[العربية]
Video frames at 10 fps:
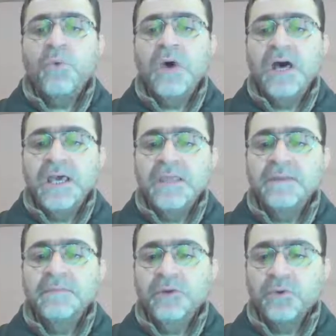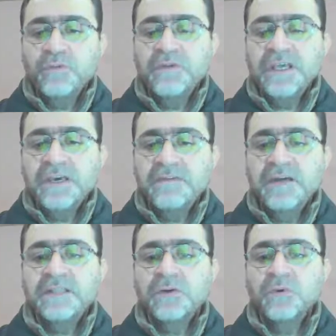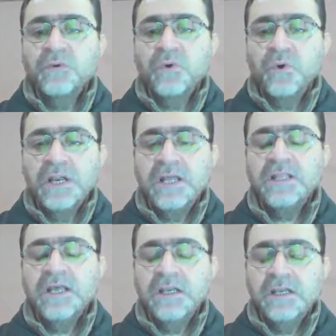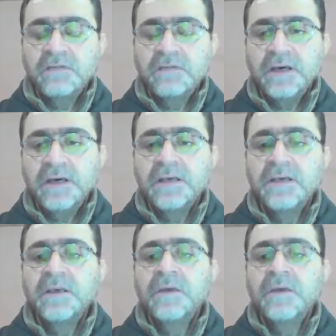وأيضا من حروف الإخفاء تكون غنة الإخفاء